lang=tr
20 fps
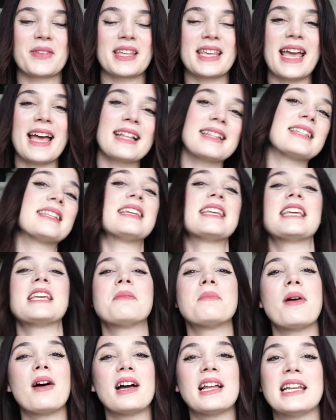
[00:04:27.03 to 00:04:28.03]
kendini
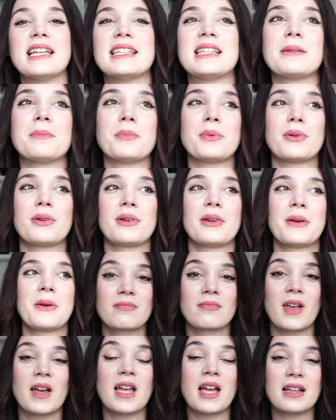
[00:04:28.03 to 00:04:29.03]
ihmal edip
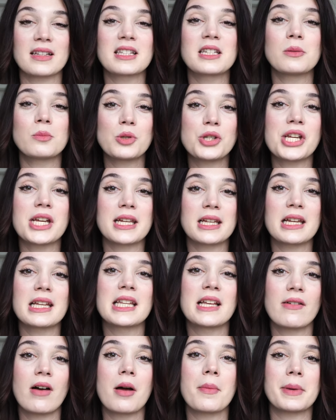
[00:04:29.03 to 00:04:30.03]
hayatını bu şekilde
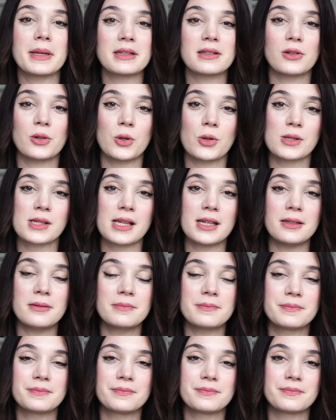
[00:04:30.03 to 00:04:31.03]
devam ettiriyorsan
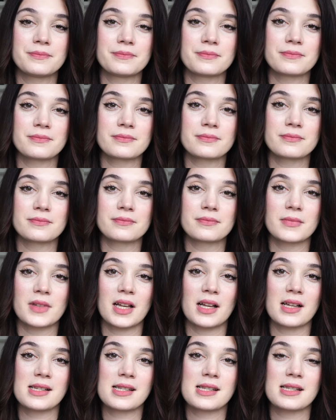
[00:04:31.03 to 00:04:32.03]

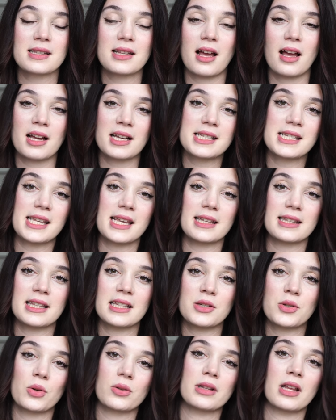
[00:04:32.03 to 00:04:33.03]
aslında anksiyete
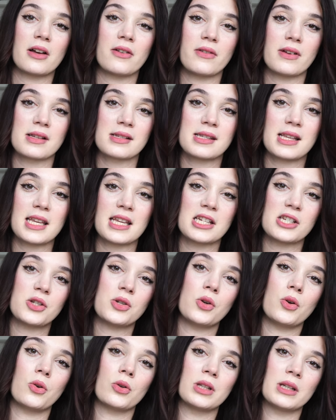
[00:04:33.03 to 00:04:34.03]
çok daha fazla
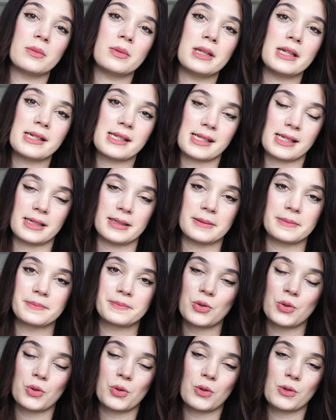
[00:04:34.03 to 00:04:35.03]
yaşıyor olabilirsin.
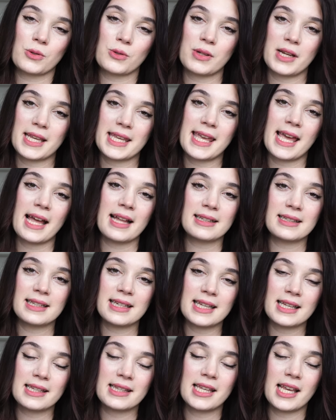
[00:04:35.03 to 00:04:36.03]
Çünkü özünde
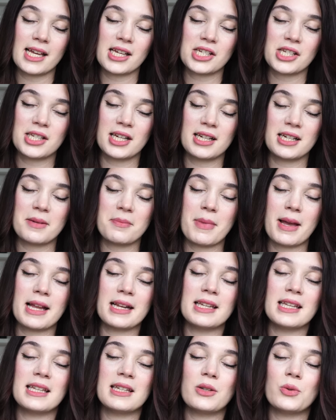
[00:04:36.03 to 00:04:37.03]
kendini, ihtiyaçlarını,
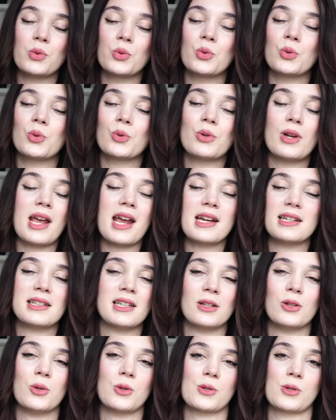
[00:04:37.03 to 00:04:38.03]
benliğini, ruhunu
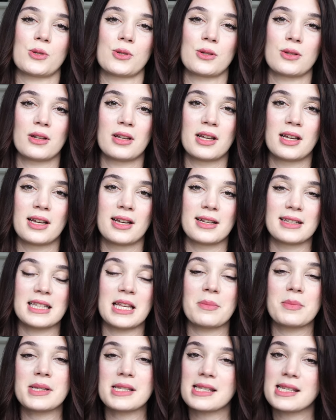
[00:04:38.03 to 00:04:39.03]
erteliyorsun.
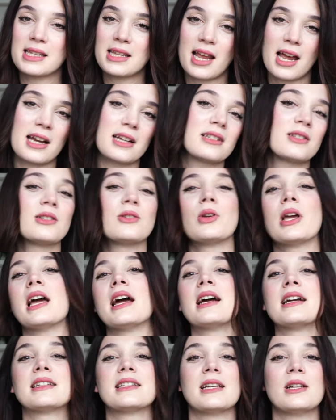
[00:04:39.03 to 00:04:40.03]
Temizliğini
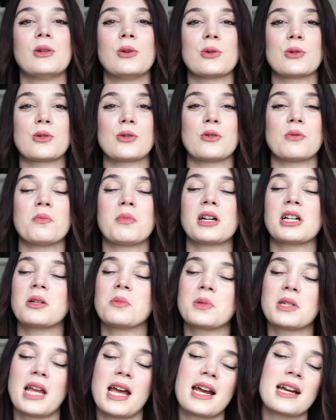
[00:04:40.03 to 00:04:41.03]
erteliyorsun,
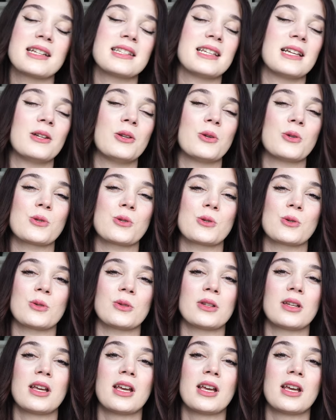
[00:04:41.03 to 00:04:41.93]
bakımını erteliyorsun,